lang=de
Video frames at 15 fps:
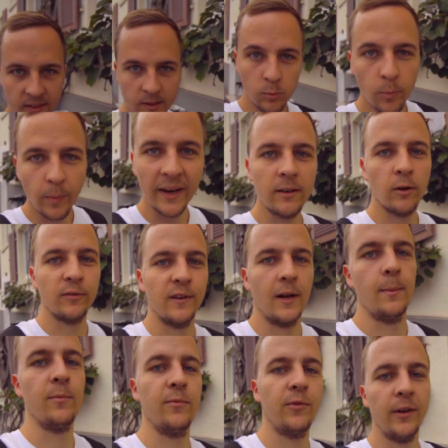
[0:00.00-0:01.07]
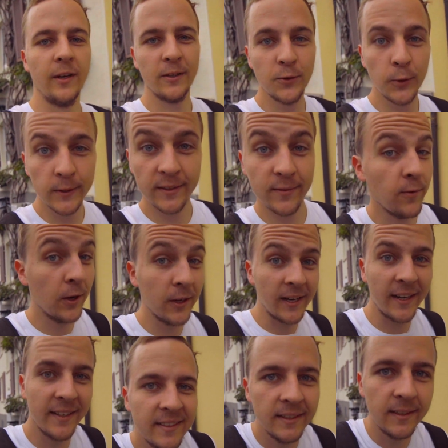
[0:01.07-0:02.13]
Die Momentaufnahmen von den kurzen
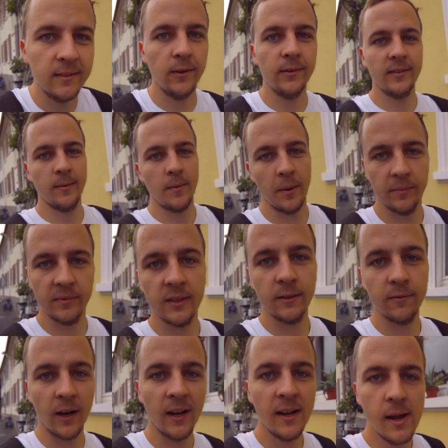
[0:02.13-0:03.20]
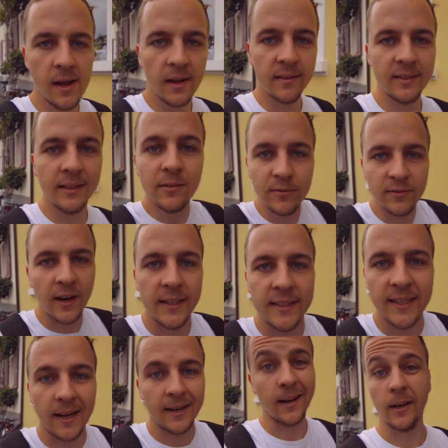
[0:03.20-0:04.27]
Wochenenden, die ich sonst immer am See war, sind
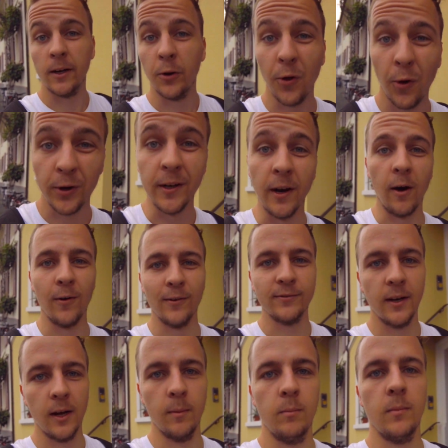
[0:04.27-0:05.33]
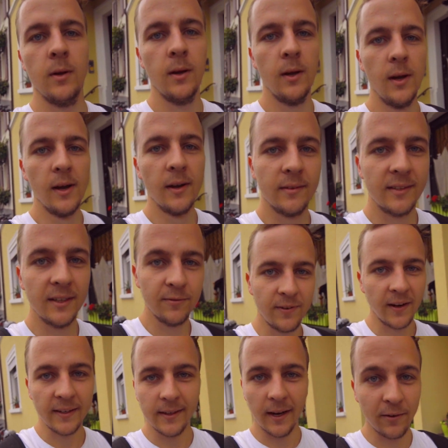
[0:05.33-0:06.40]
vielleicht gar keine neuen Aufnahmen. Es sind
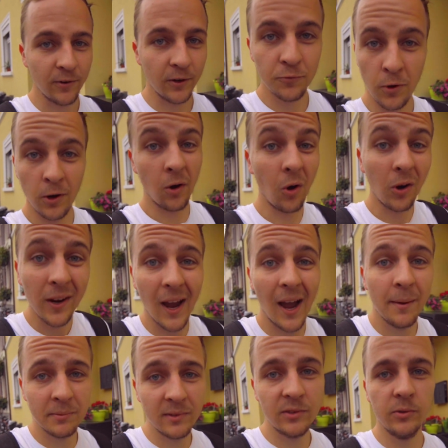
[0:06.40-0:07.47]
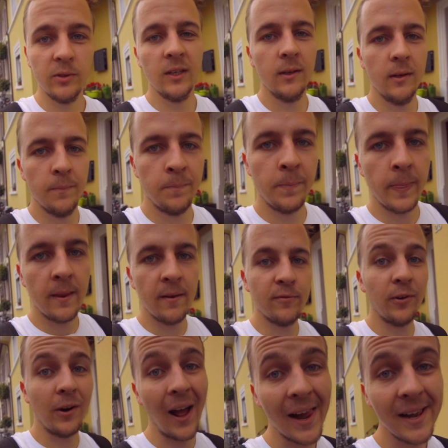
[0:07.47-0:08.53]
vielleicht einfach nur neue Abzüge
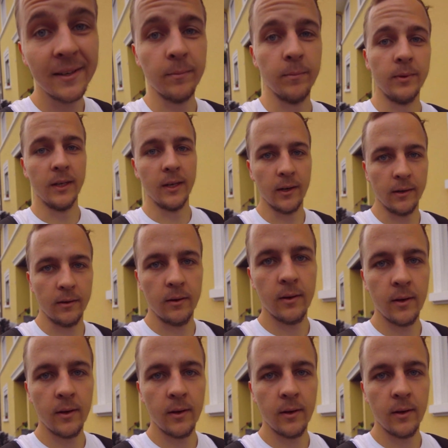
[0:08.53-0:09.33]
von alten Bildern.